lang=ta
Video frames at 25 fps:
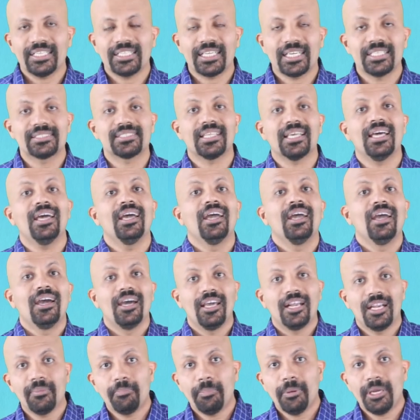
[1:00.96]
சென்டென்ஸை
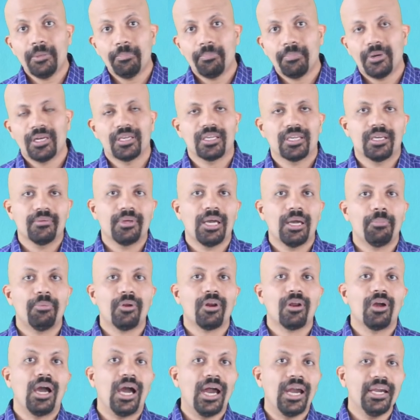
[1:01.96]
ரிப்பீட் பண்ணுங்கள்
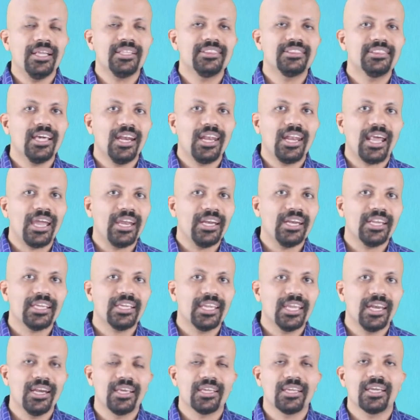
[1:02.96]
அப்புறம் அடுத்த
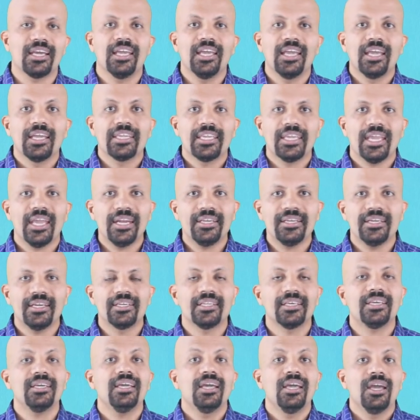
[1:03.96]
லைனை கேளுங்க
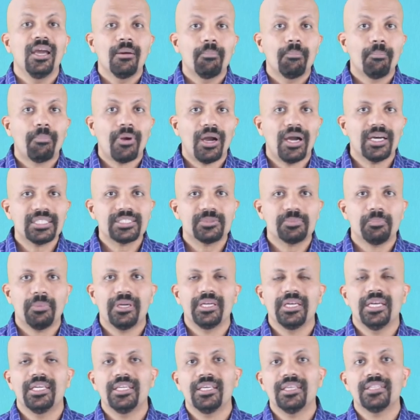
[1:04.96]
கேட்டுட்டு பாஸ்
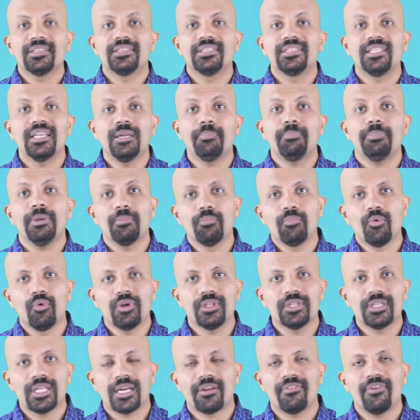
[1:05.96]
பண்ணிவிட்டு திருப்பி
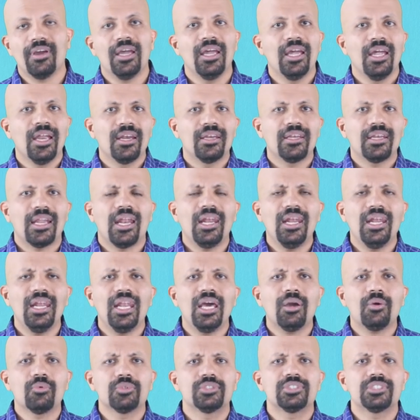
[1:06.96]
மூணு தடவை
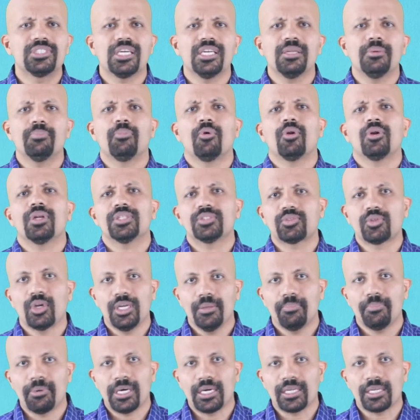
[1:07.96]
நல்ல உச்சரிப்போட
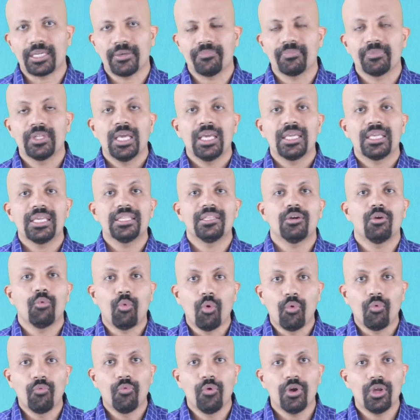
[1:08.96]
சொல்லி பாருங்க இதை
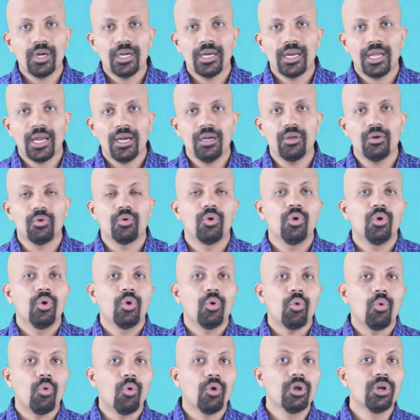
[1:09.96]
ஒவ்வொரு நாளும்
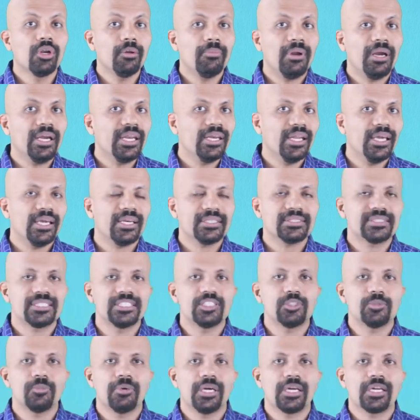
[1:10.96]
ஒரு மணி நேரம்
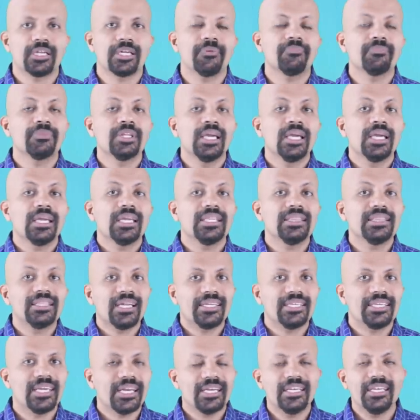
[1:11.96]
செஞ்சு பாருங்க
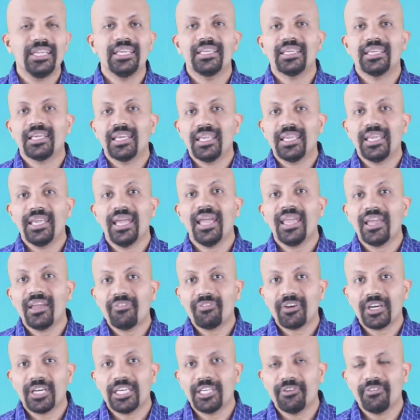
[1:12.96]
இந்த டெக்னிக் ஏன்
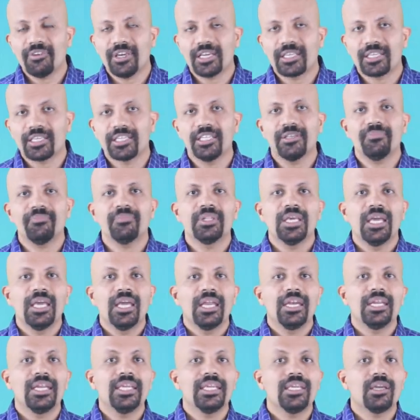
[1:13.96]
எஃபெக்டிவாக இருக்குது
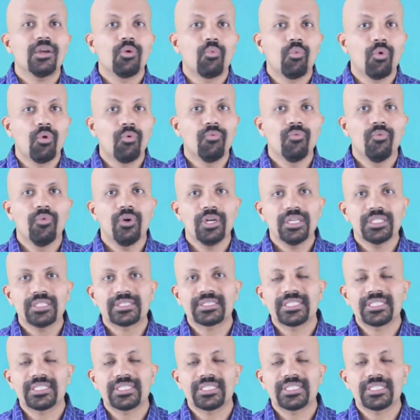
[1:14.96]
நீங்கள் ஒவ்வொரு